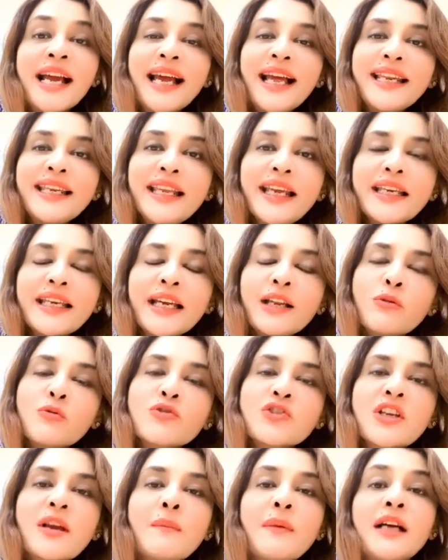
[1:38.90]
लेकिन
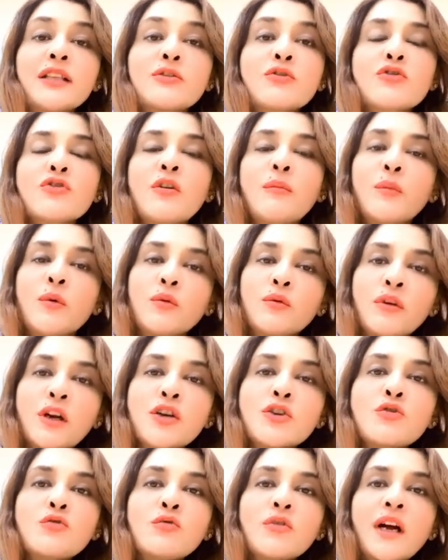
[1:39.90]
उसके बाद उसको
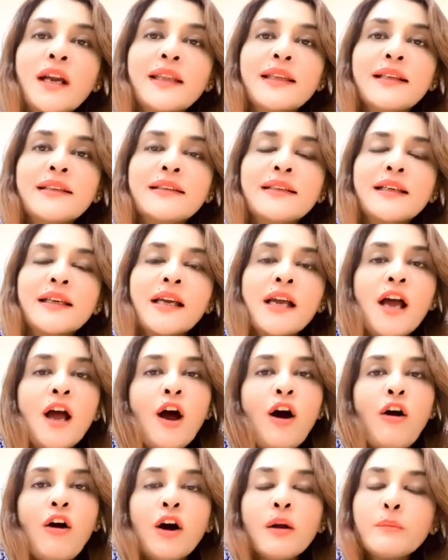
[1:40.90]
भूनना शुरू कर देते हैं
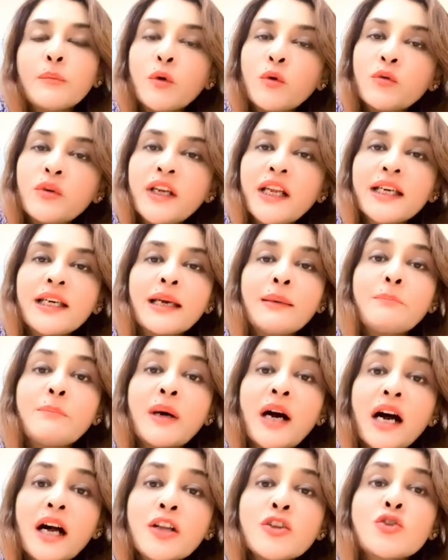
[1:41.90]
और भूनने के
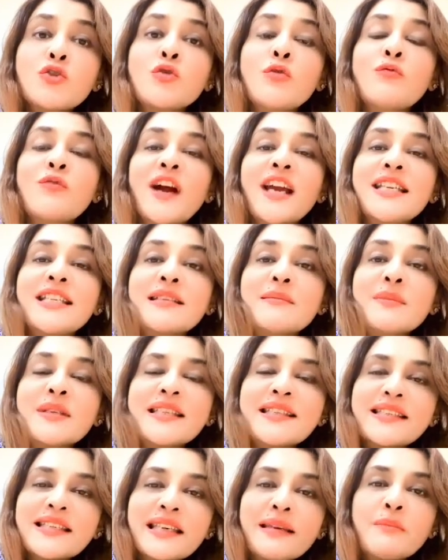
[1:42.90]
बाद जो
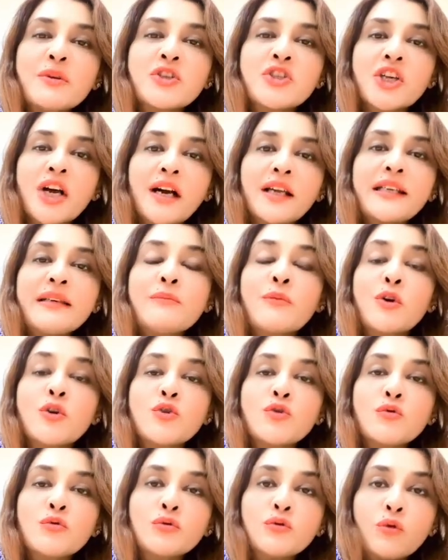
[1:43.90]
वाइटामिन सी बेचारी
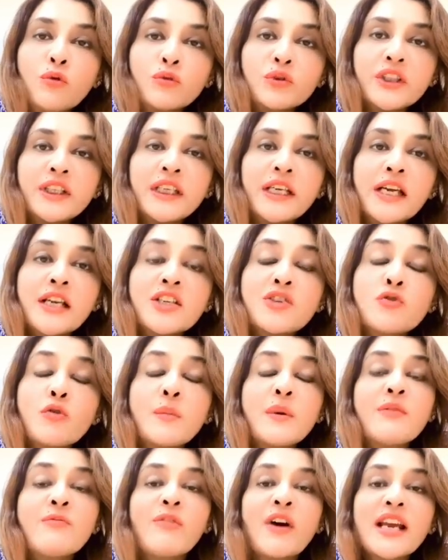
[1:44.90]
मौजूद होती है जो
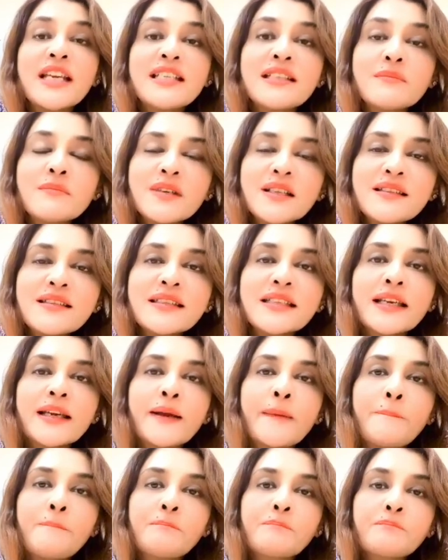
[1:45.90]
भी वाइटमिन विटामिन
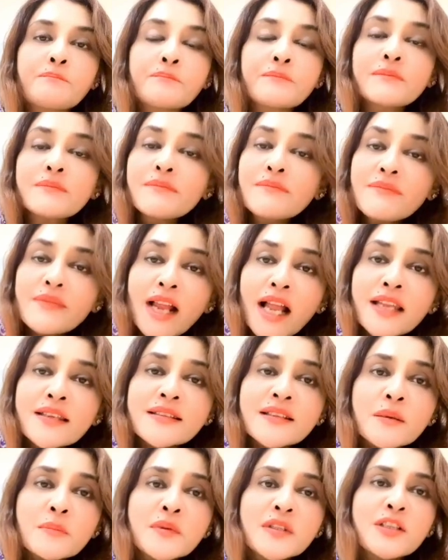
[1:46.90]
हैं
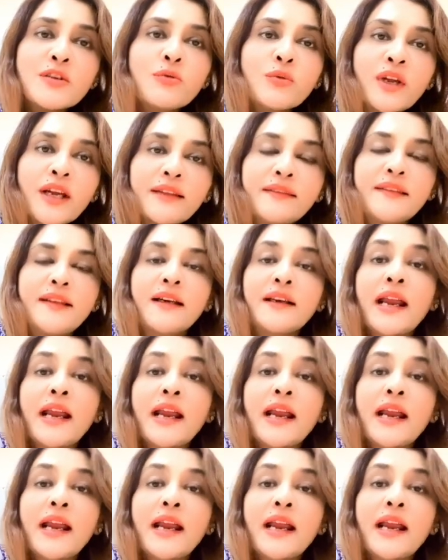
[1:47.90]
सब्जियों के अंदर